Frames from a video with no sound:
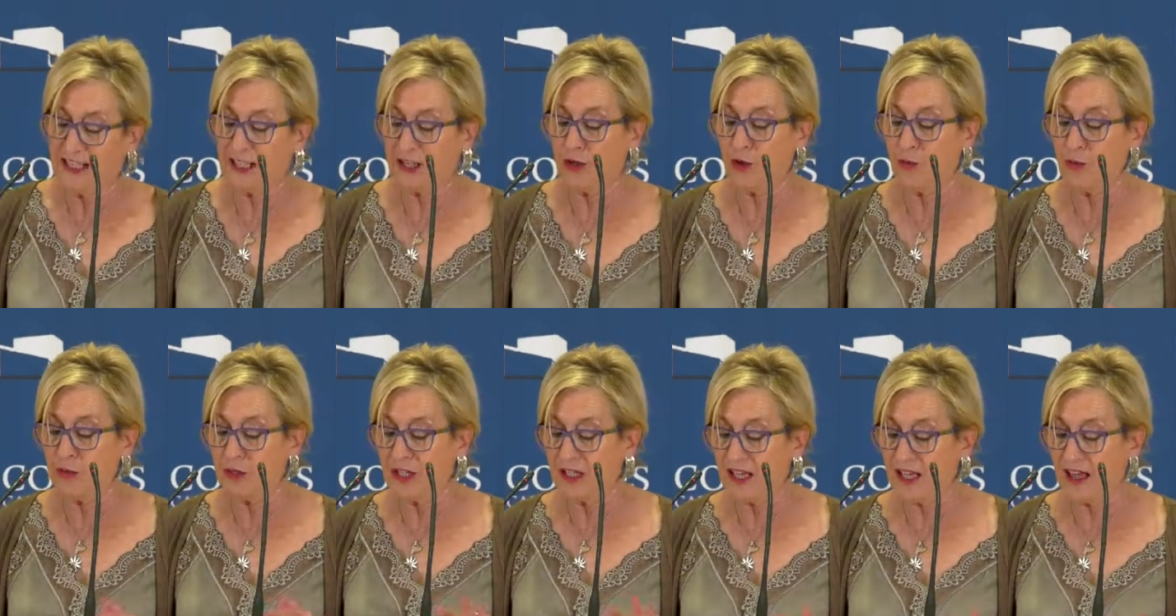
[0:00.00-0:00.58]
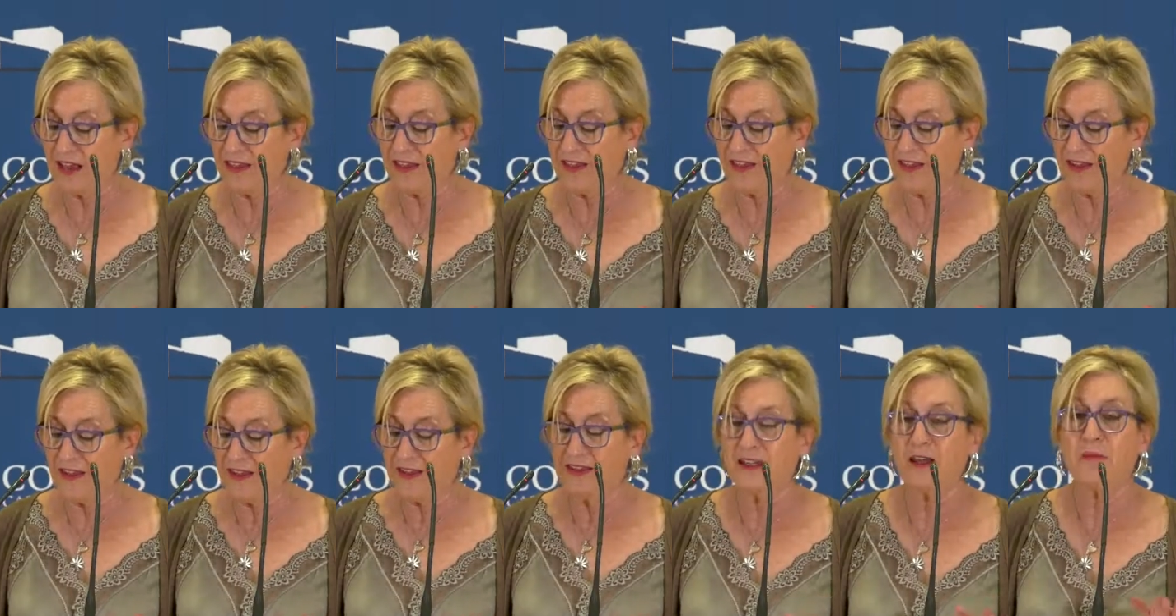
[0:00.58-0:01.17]
La comunidad
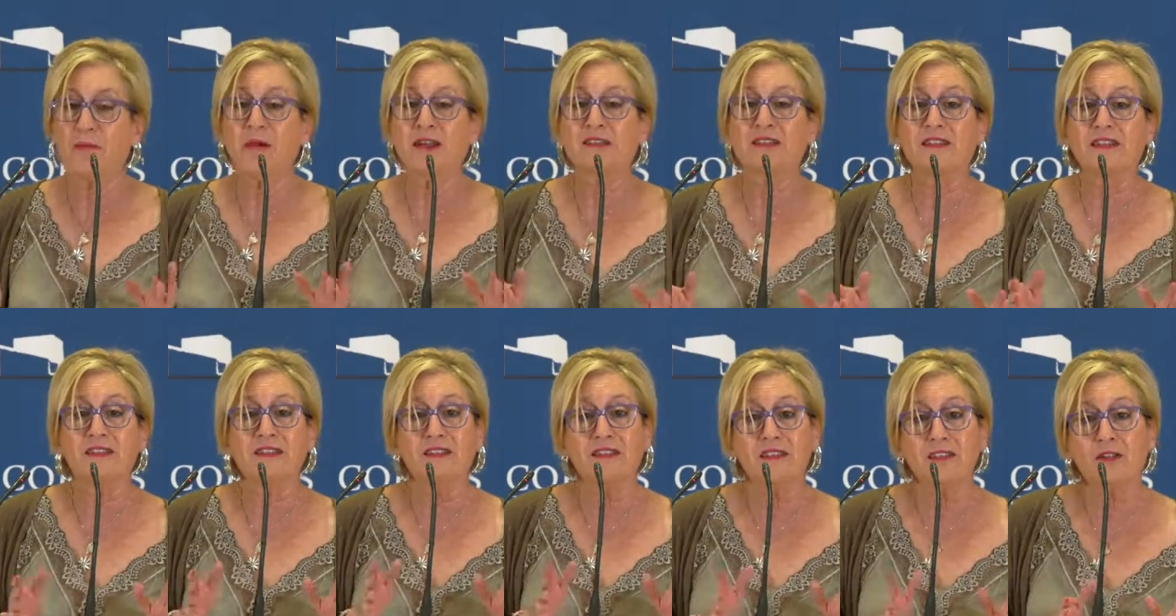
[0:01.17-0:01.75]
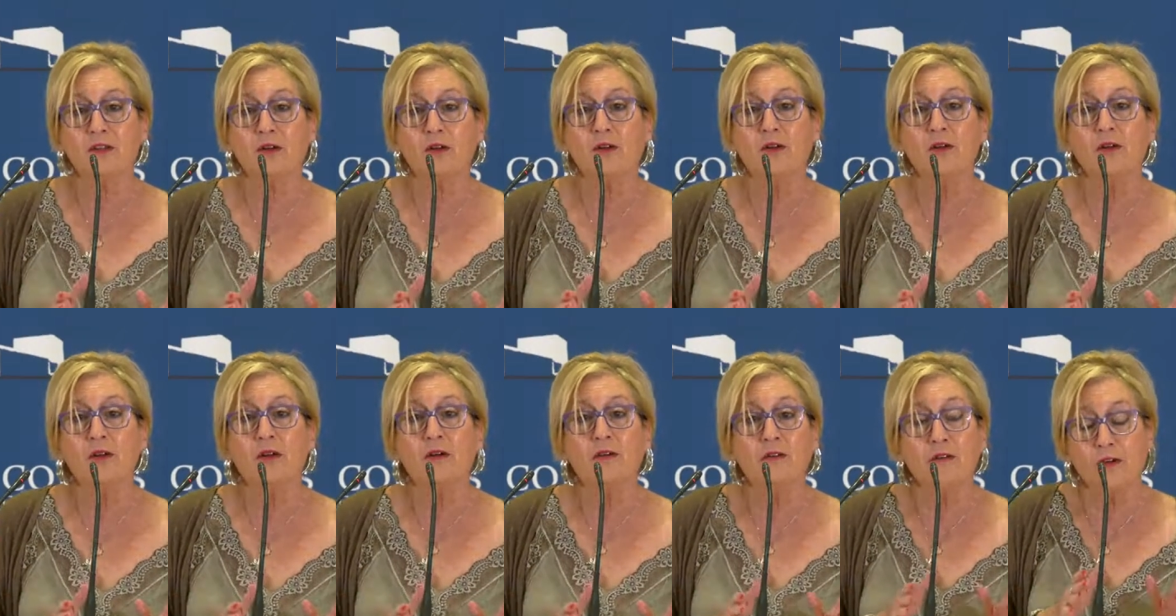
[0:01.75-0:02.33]
que más destinó
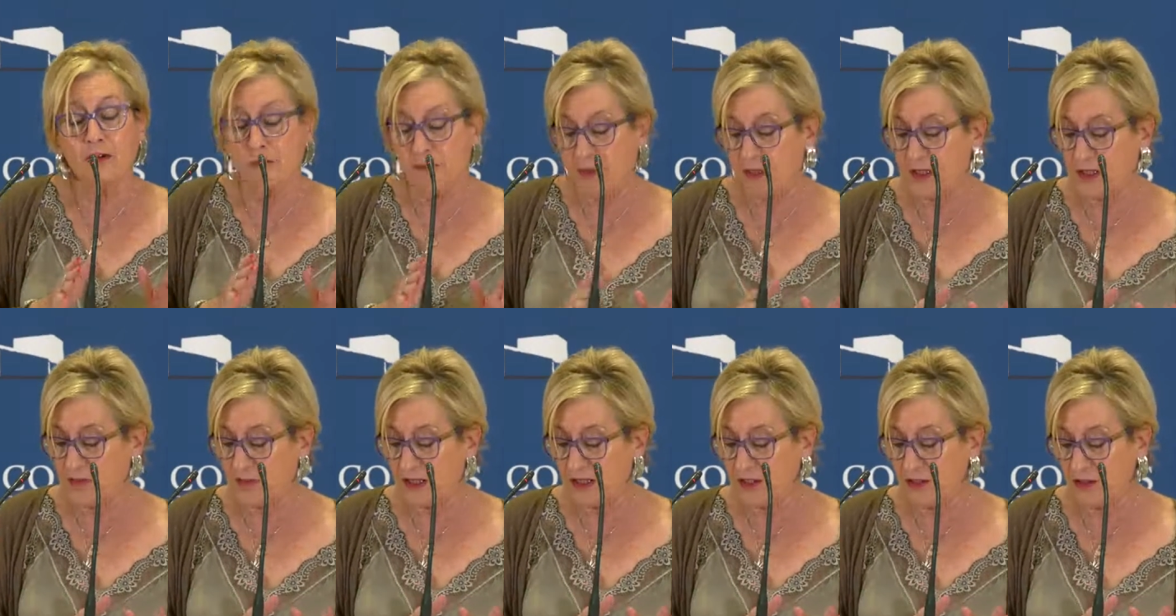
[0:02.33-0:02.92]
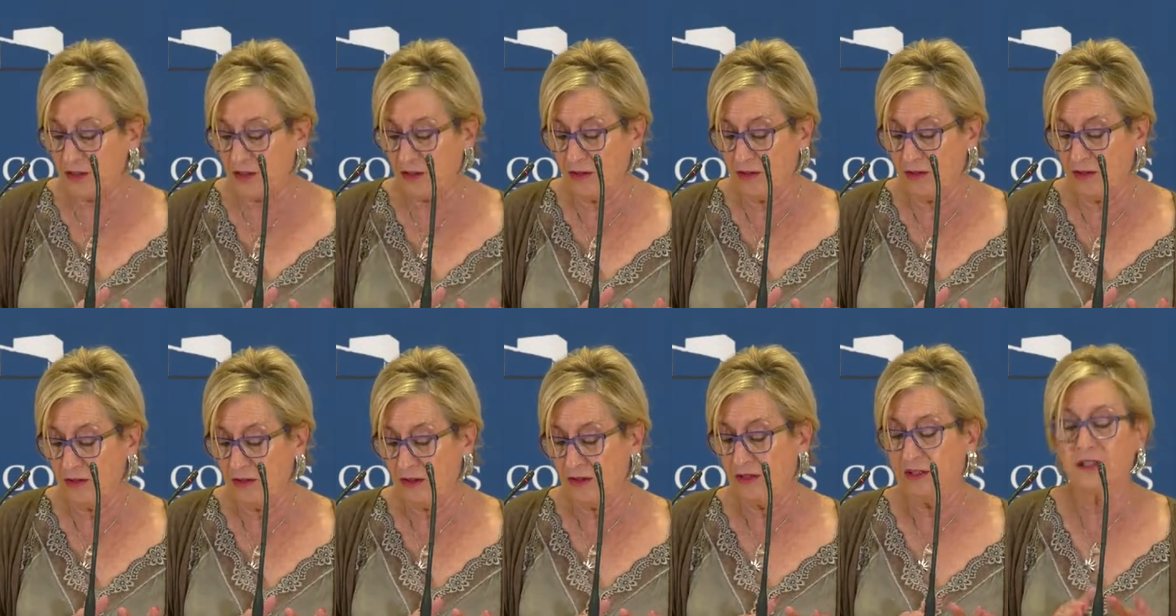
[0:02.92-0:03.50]
fue el País Vasco
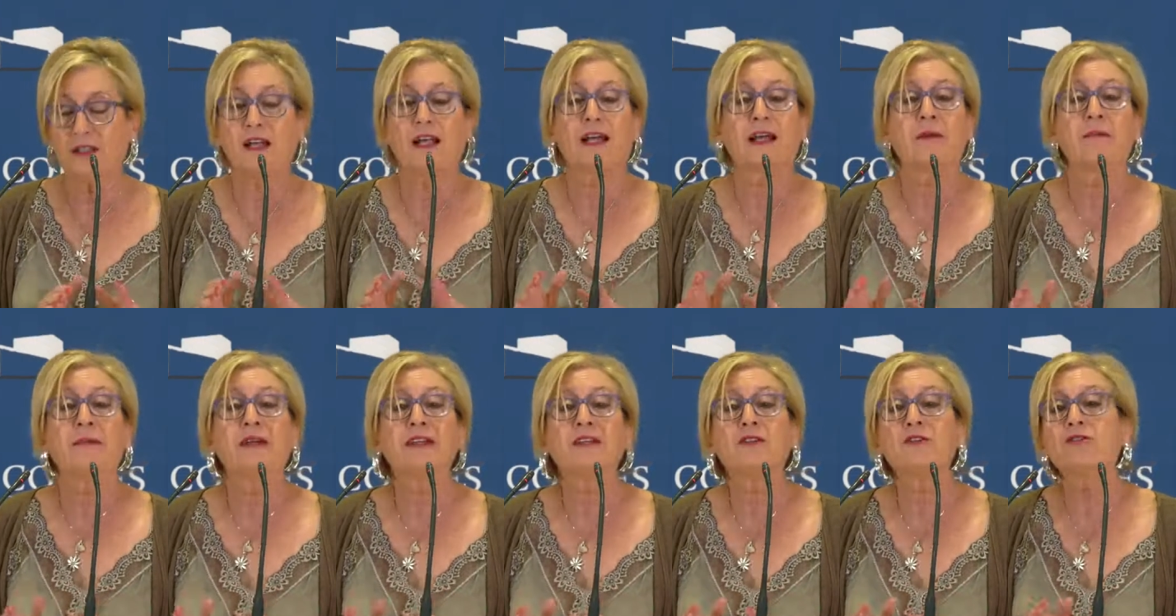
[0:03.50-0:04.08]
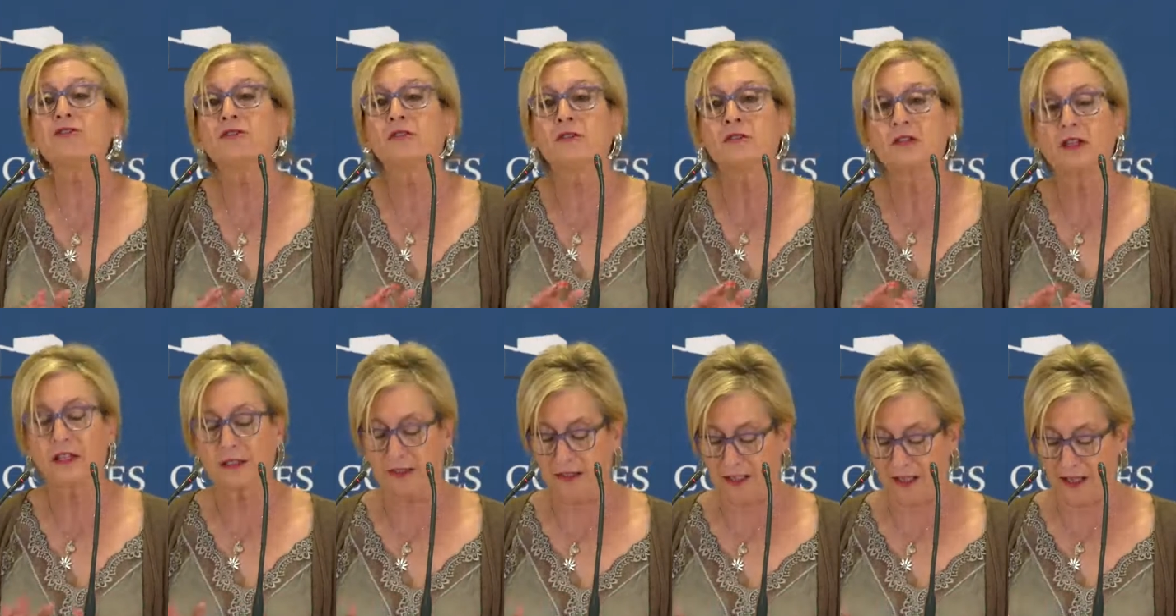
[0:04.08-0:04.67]
y la que menos
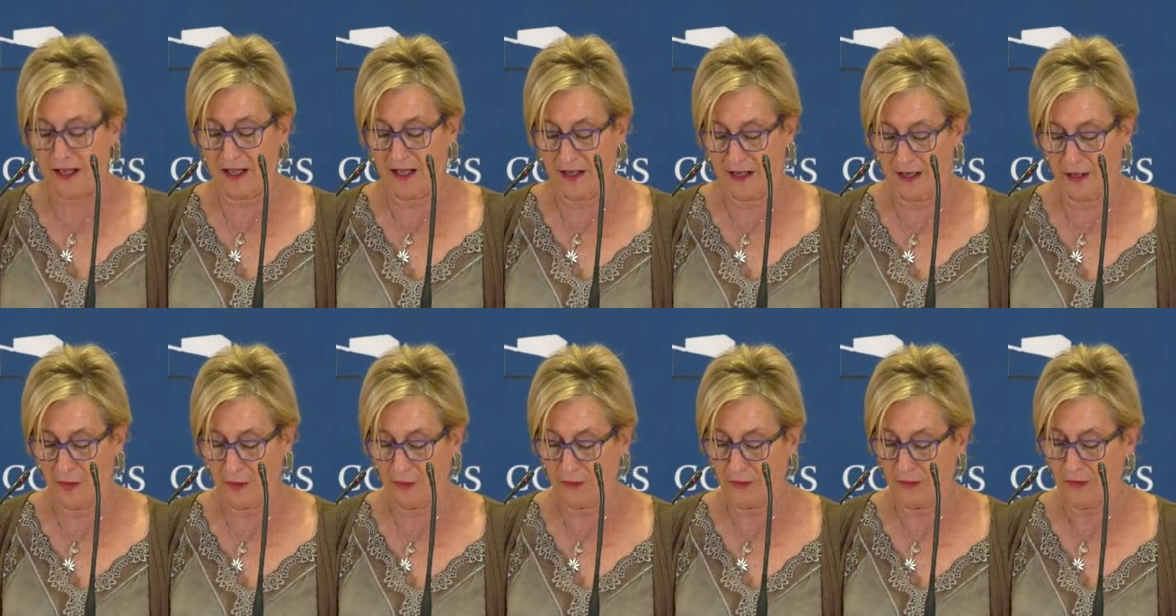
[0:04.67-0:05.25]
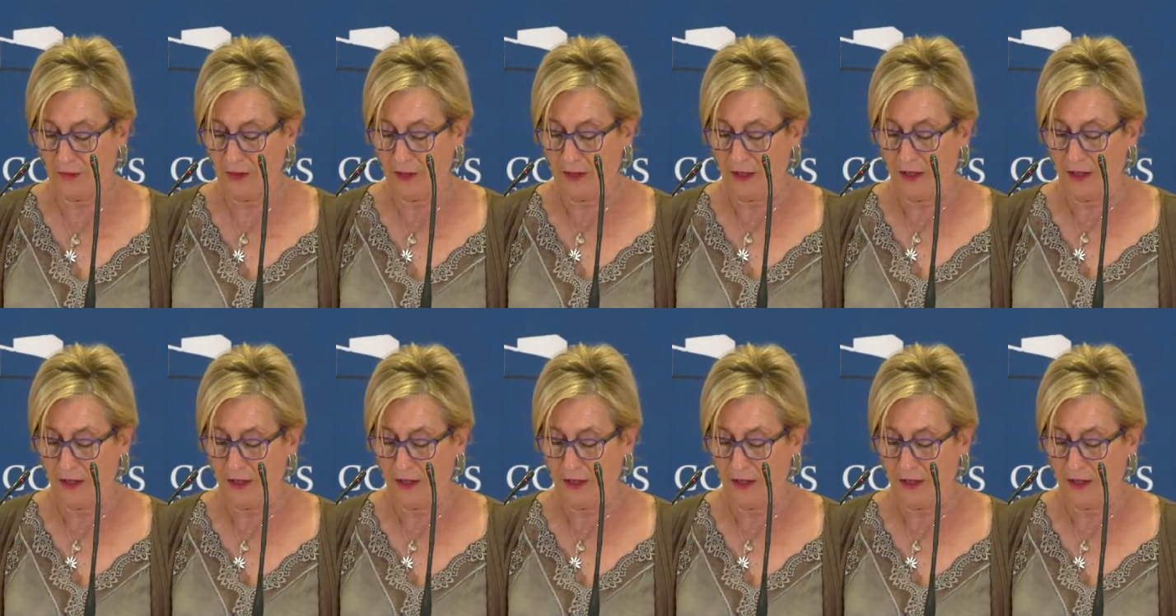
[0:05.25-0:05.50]
Castilla y León.